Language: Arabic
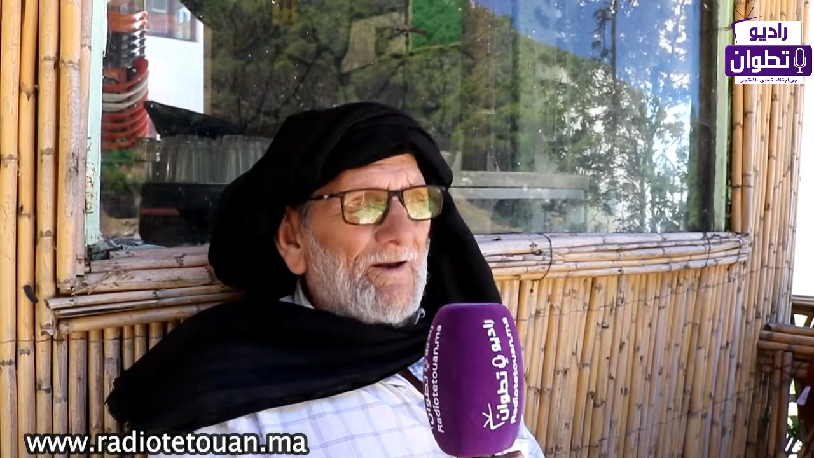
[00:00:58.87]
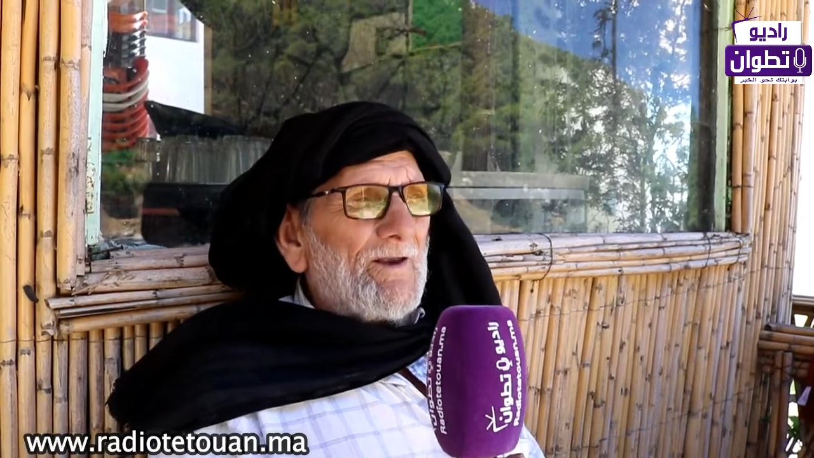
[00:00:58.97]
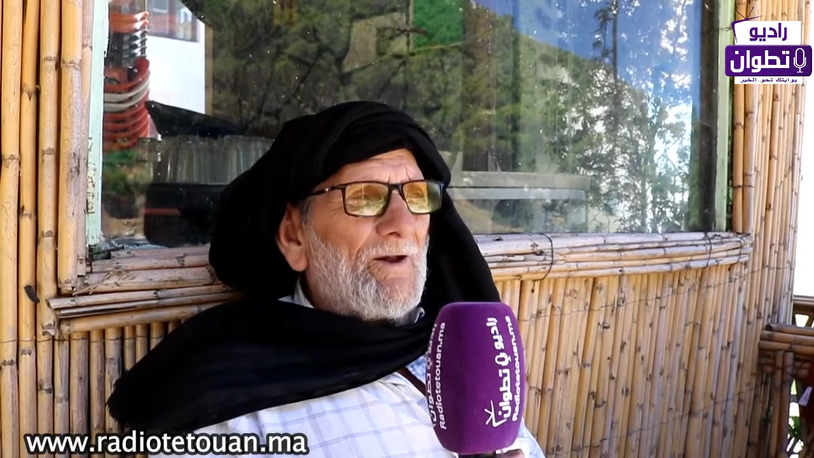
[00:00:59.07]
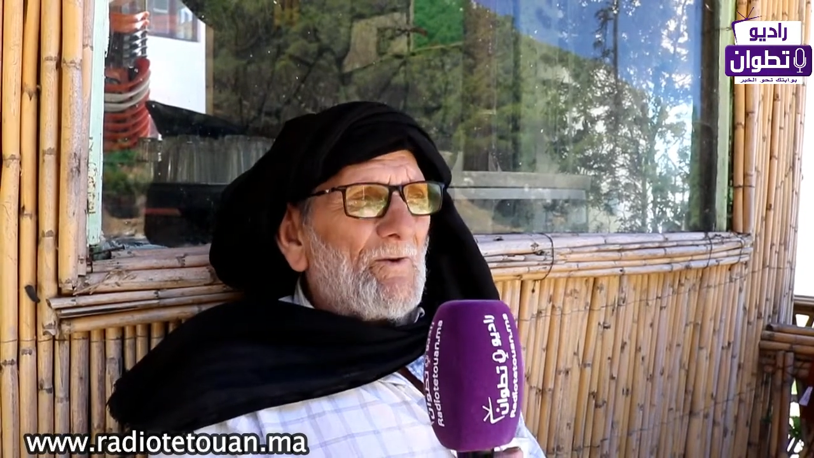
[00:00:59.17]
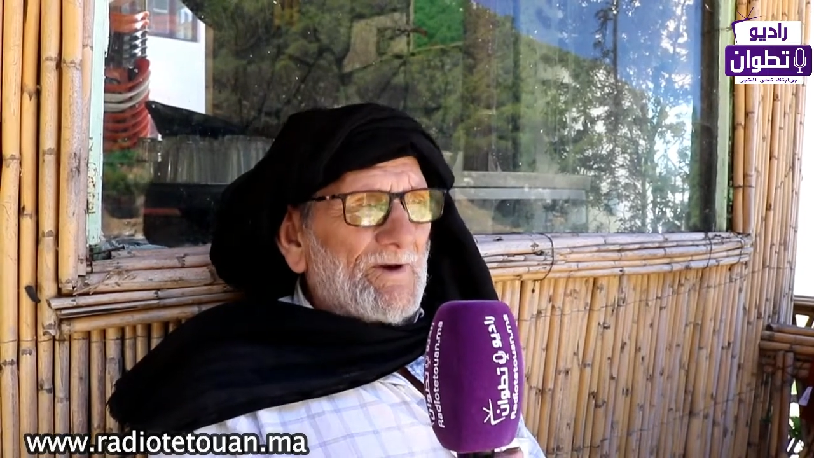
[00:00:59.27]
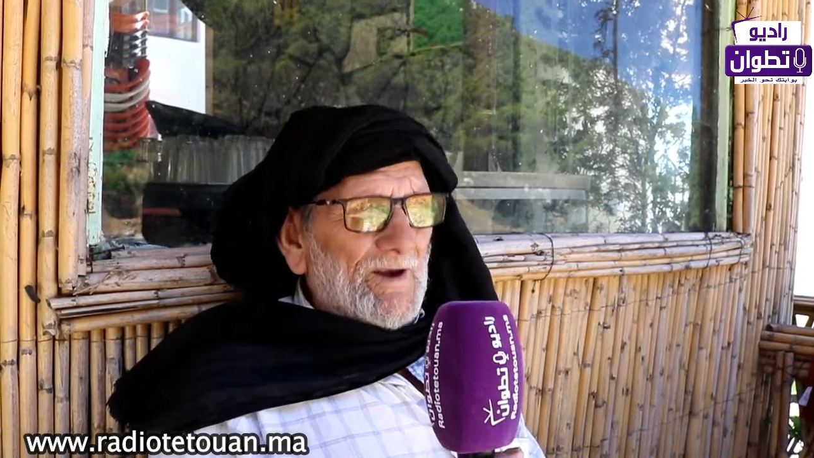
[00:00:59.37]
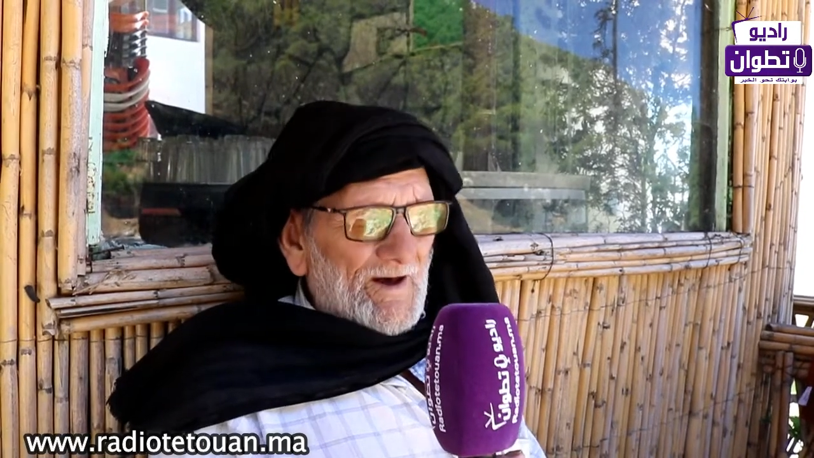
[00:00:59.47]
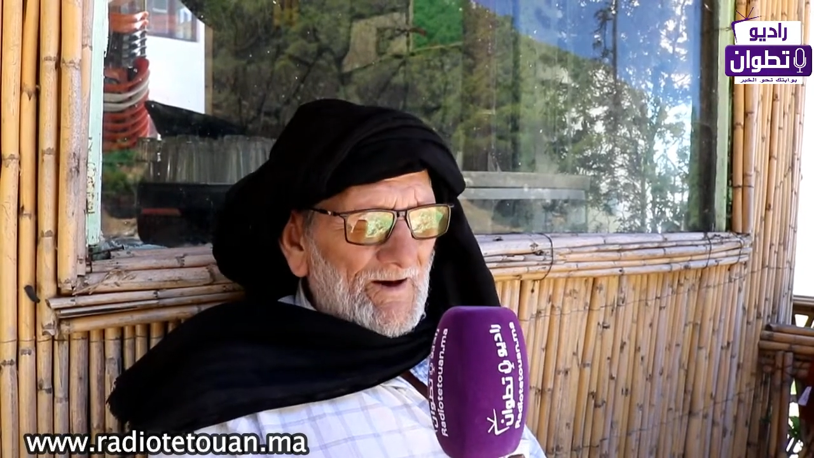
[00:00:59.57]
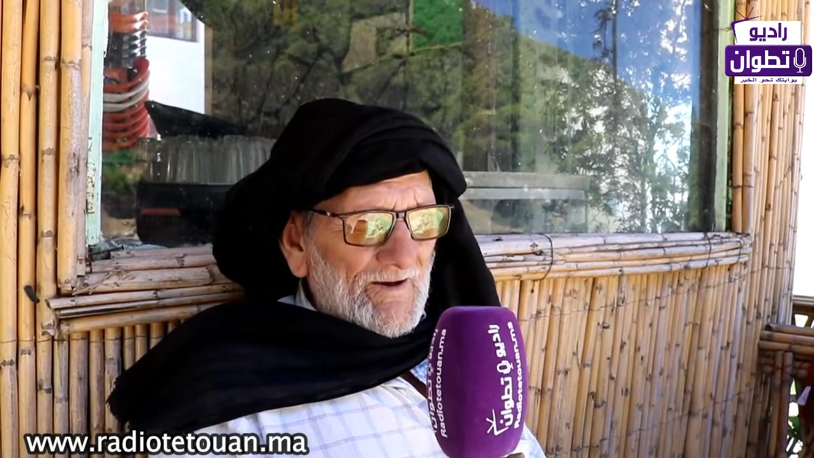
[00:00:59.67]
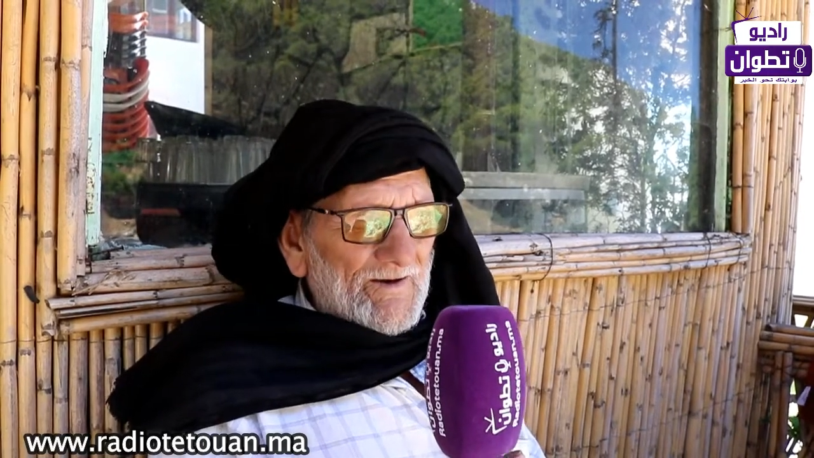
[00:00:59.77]
لا واد
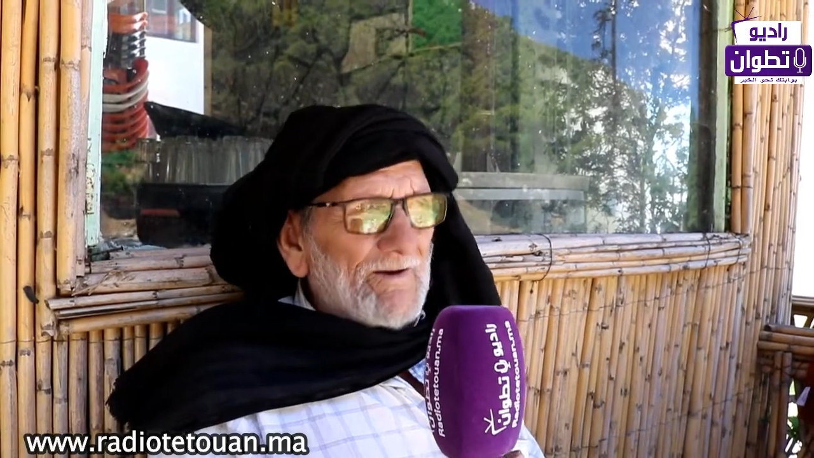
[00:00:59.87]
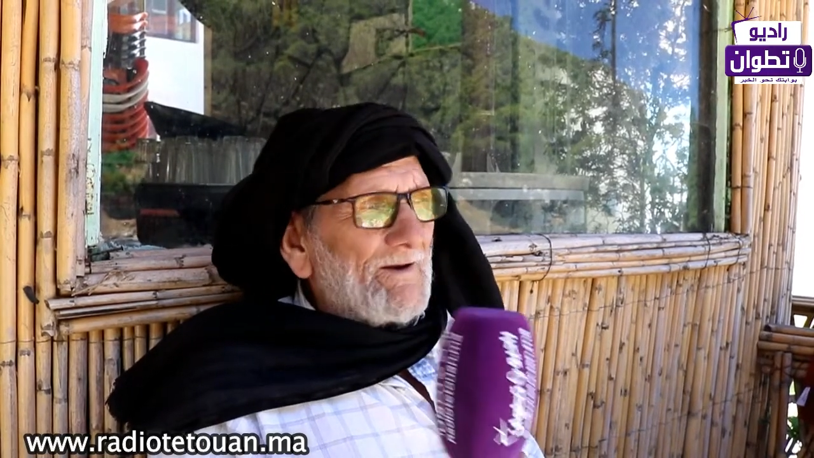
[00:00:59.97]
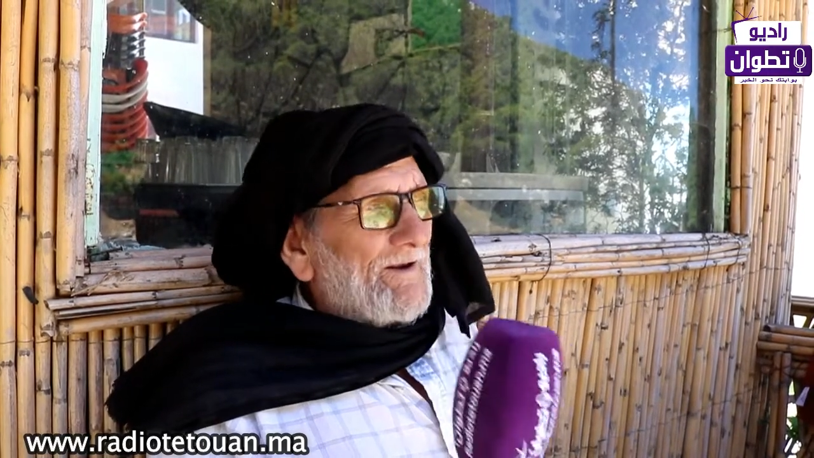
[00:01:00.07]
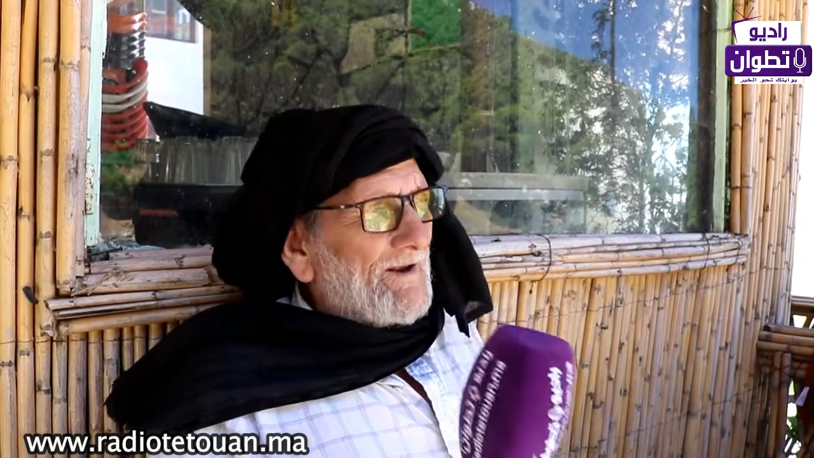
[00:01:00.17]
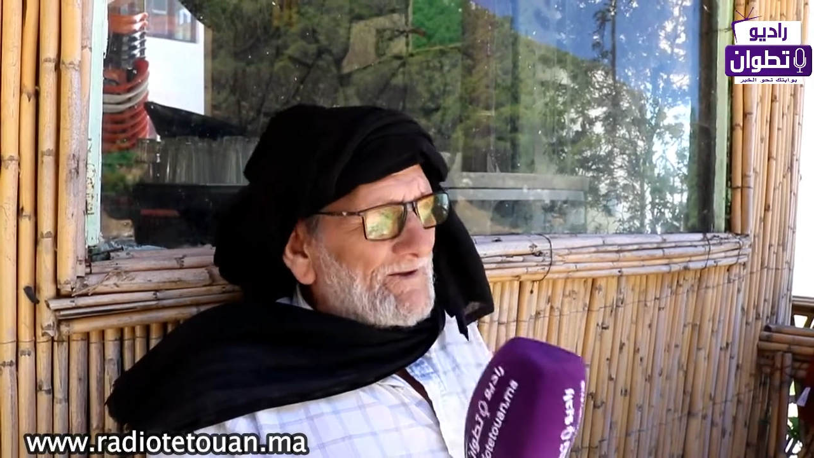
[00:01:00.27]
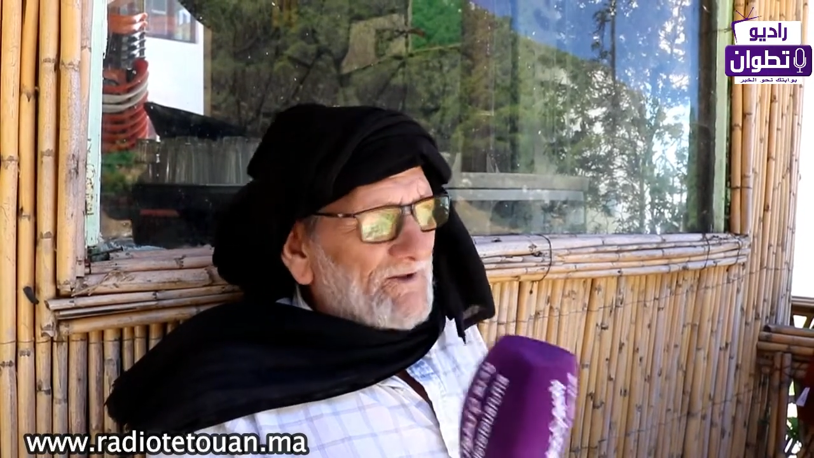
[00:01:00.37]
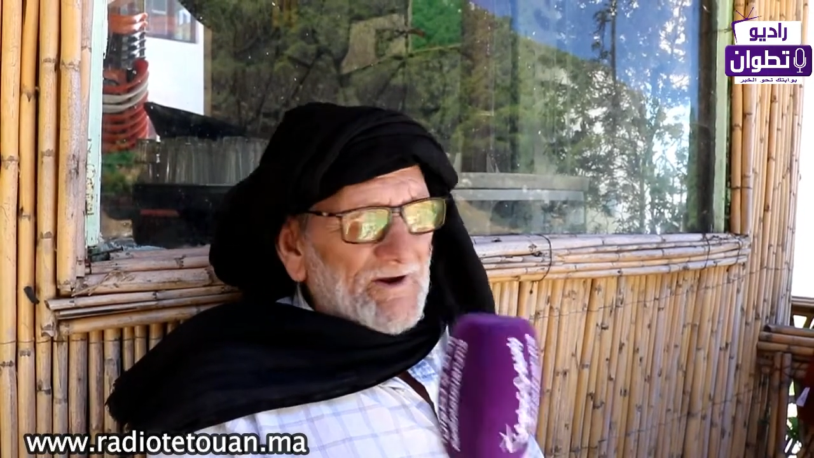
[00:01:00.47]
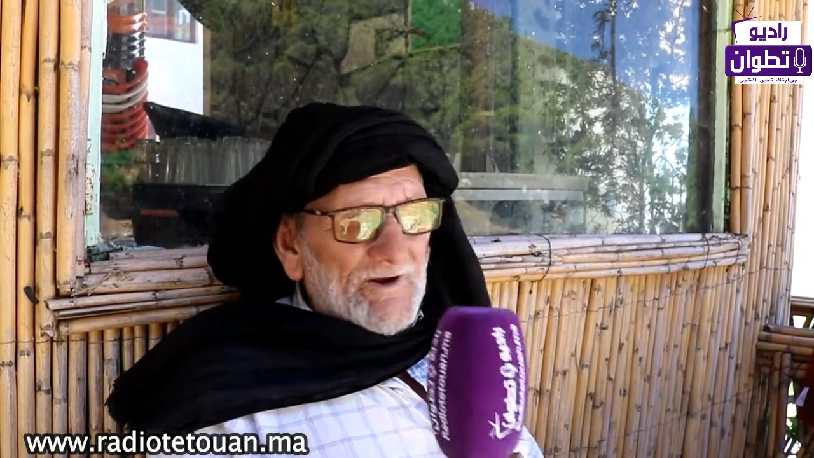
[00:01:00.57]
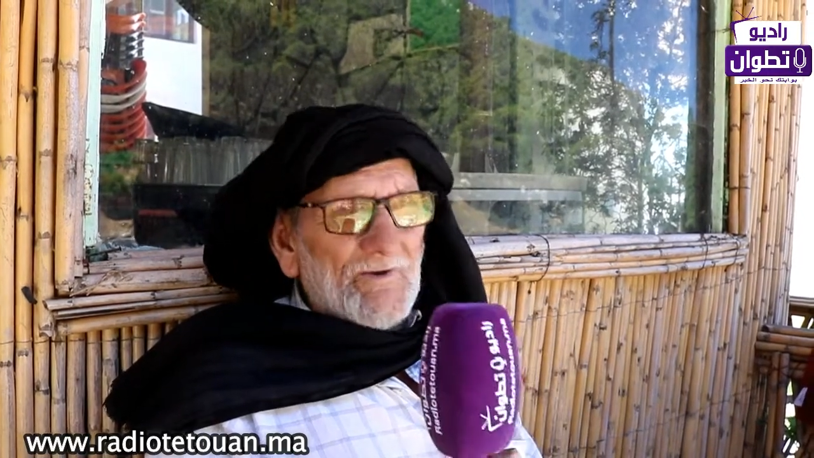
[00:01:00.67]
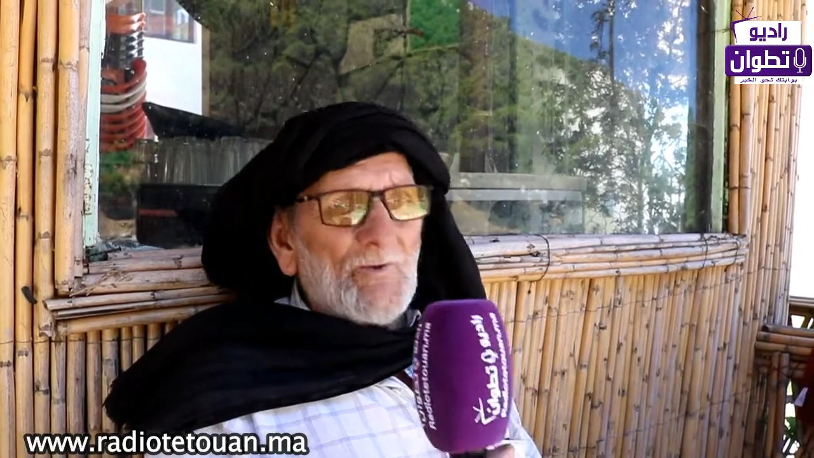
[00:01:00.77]
الحار لا طريق